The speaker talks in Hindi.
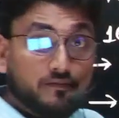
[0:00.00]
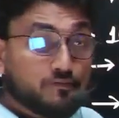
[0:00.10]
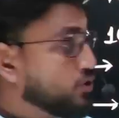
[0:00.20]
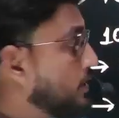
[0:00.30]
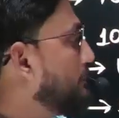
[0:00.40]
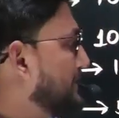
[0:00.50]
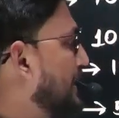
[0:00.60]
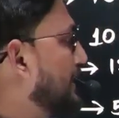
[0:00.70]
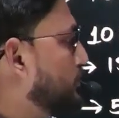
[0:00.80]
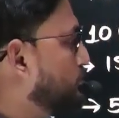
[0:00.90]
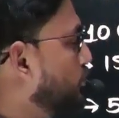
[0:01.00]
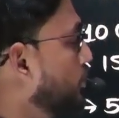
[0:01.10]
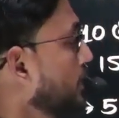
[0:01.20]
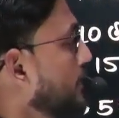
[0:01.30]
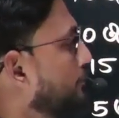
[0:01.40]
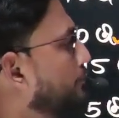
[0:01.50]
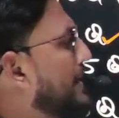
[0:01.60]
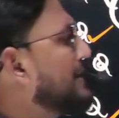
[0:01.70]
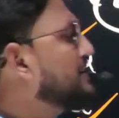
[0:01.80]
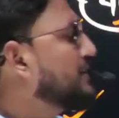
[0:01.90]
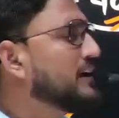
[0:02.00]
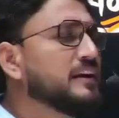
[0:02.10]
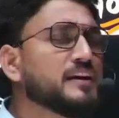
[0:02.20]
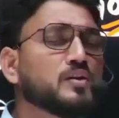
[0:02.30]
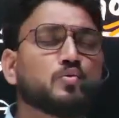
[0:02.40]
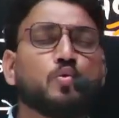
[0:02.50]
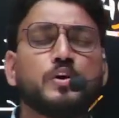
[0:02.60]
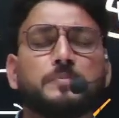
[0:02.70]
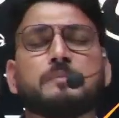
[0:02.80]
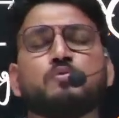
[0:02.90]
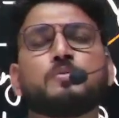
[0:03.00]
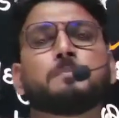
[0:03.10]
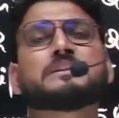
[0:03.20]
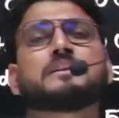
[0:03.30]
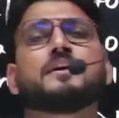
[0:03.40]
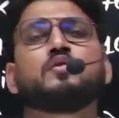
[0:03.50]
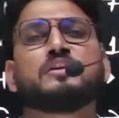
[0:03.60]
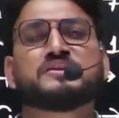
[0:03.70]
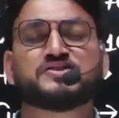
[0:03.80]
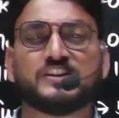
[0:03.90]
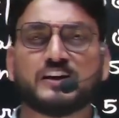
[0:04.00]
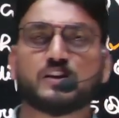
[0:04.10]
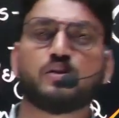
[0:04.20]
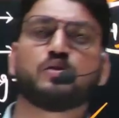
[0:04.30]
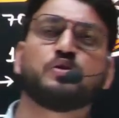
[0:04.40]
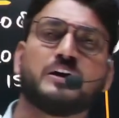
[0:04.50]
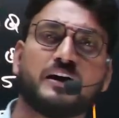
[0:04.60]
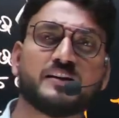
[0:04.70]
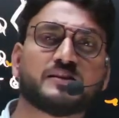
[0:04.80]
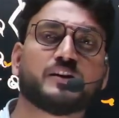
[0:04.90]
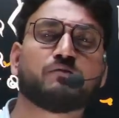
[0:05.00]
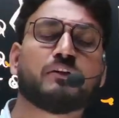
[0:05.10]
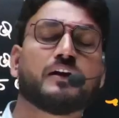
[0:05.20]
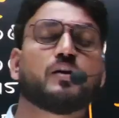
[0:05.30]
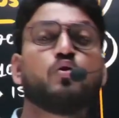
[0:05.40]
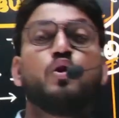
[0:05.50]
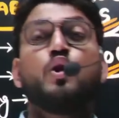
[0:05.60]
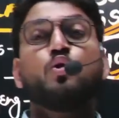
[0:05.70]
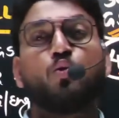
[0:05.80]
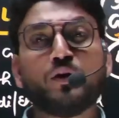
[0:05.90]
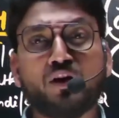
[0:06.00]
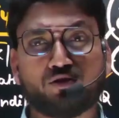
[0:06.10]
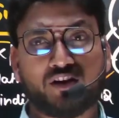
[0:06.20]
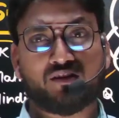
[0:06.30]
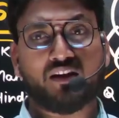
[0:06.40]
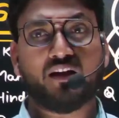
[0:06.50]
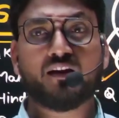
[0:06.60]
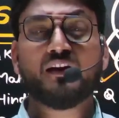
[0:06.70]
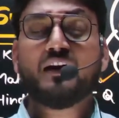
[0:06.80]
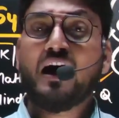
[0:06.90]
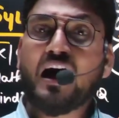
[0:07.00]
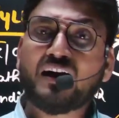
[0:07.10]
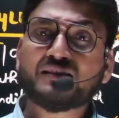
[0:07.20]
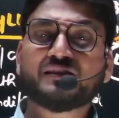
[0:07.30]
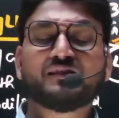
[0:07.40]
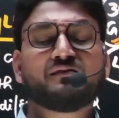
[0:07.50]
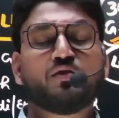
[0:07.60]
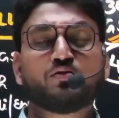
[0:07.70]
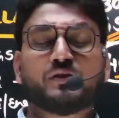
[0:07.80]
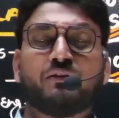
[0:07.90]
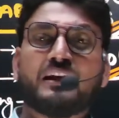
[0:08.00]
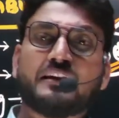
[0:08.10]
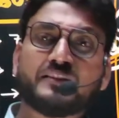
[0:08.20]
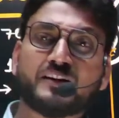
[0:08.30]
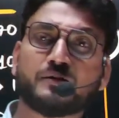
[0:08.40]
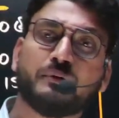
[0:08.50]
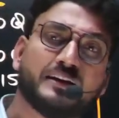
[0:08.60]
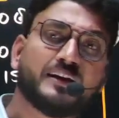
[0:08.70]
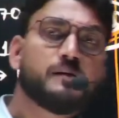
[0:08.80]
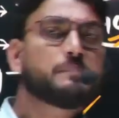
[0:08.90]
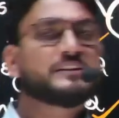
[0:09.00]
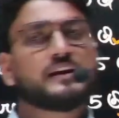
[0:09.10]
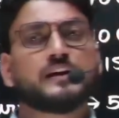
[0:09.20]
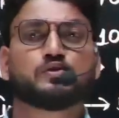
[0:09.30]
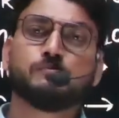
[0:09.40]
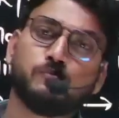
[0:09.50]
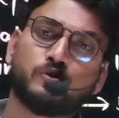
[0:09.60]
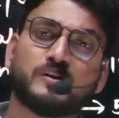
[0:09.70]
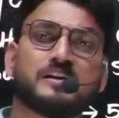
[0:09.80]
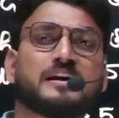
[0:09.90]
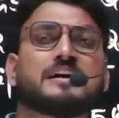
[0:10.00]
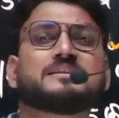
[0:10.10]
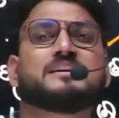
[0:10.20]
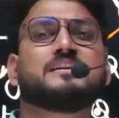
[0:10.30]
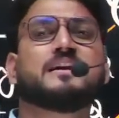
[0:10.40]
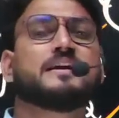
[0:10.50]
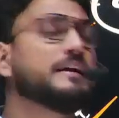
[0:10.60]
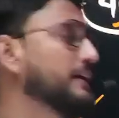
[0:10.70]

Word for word: जो हम बता रहे तुमको मैथ के लिए कोई भी बुक मत लगाओ ना एस डी यादव लगाओ ना आर एस अग्रवाल लगाओ कोई आवश्यकता नहीं आठ से नौ सवाल आते हैं अर्थमेटिक के पता लगा तुम बुक लगाते ही रह गए